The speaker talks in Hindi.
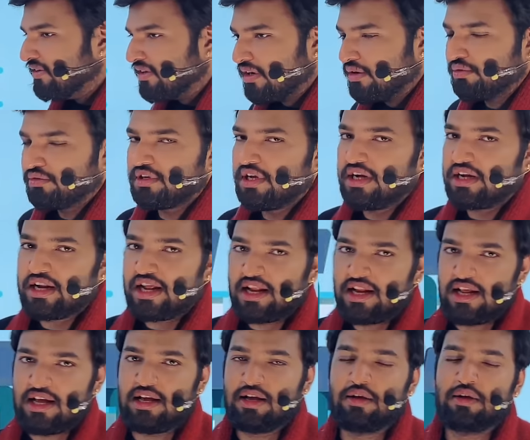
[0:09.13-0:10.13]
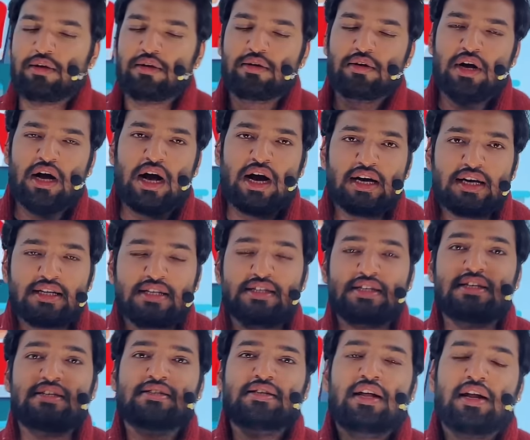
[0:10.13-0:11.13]
विजन उसकी ट्रेनिंग हर
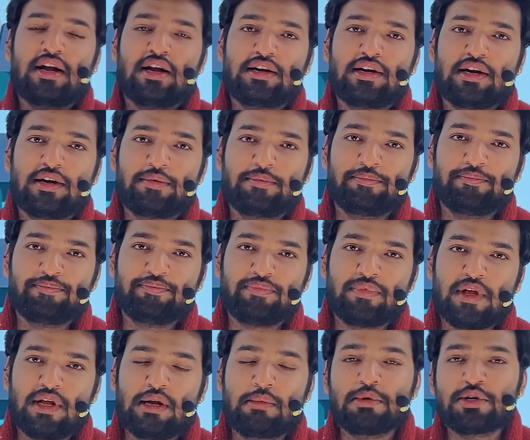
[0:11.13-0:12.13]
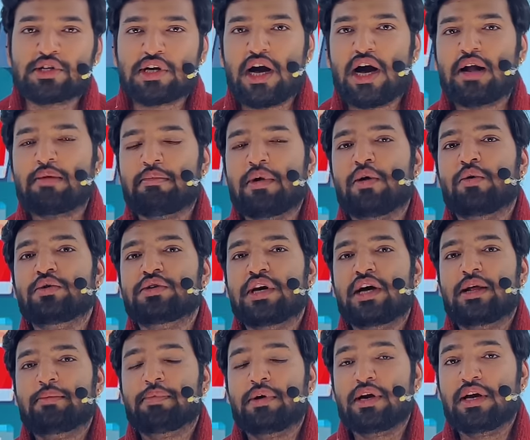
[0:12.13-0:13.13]
चीज से रिलेटेड नमस्कार मैं हूं
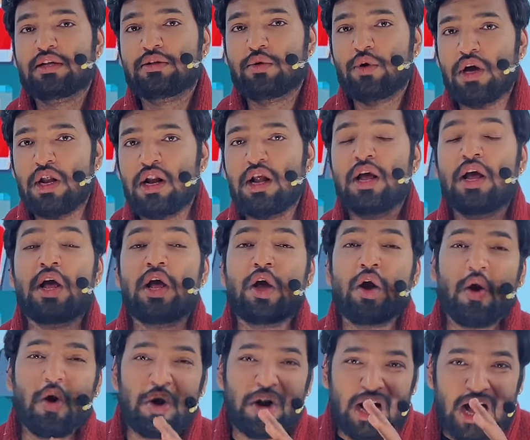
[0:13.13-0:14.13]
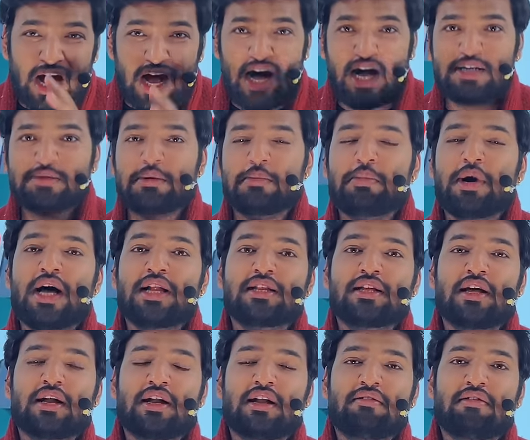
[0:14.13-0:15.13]
चार्य पंकित गोयल और आज मैं बात
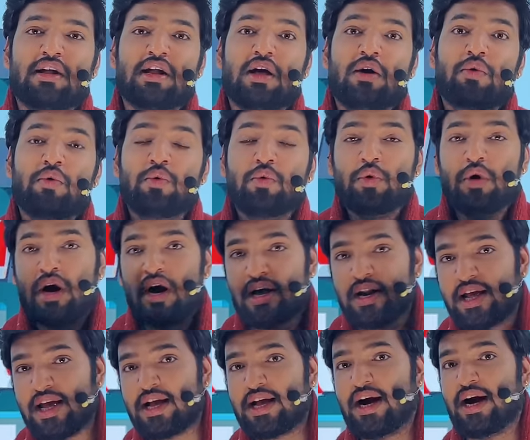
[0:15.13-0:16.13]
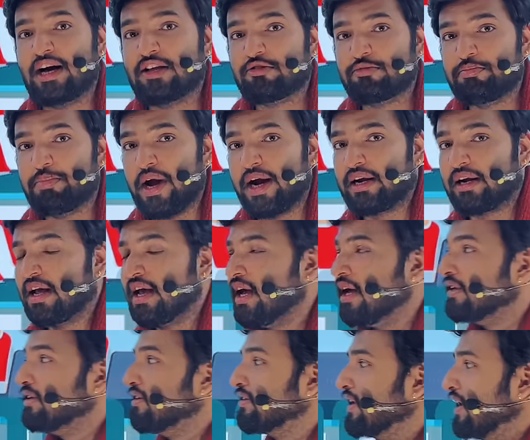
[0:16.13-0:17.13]
करने वाला हूं हर एक एस्पेक्ट
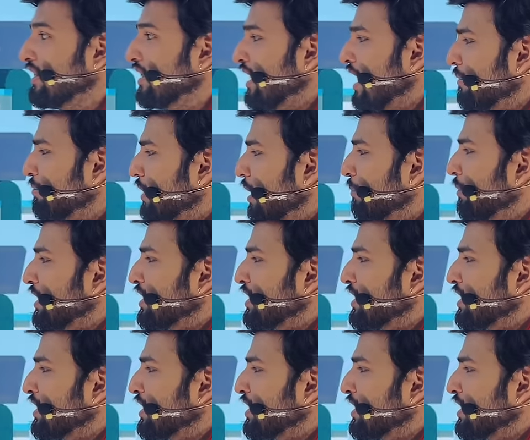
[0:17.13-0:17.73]
जिसके अंदर आपका